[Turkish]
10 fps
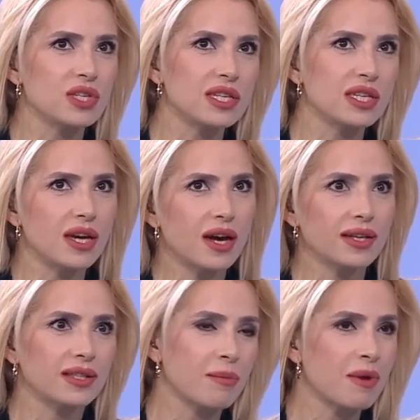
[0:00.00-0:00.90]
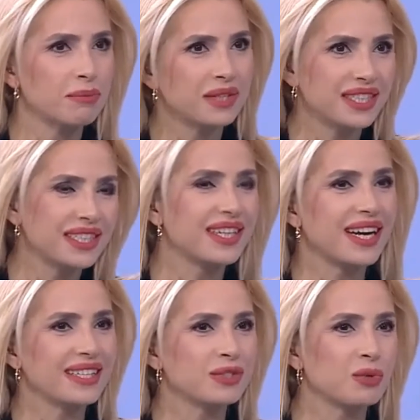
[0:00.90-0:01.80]
iki ay
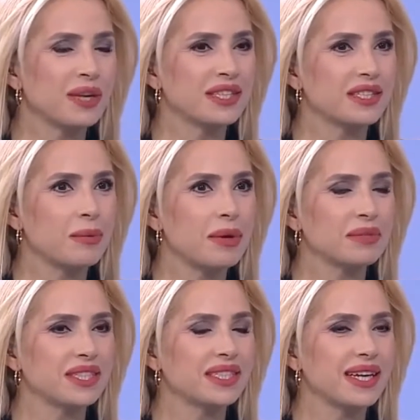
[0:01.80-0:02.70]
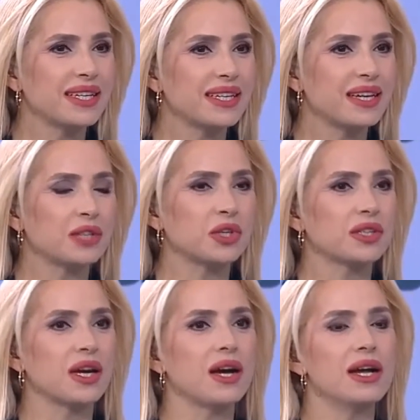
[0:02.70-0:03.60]
tamamlanırken, Şubat'ta tamamlanırken
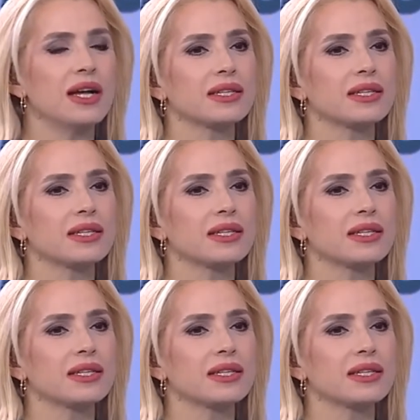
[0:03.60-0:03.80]
ihracatta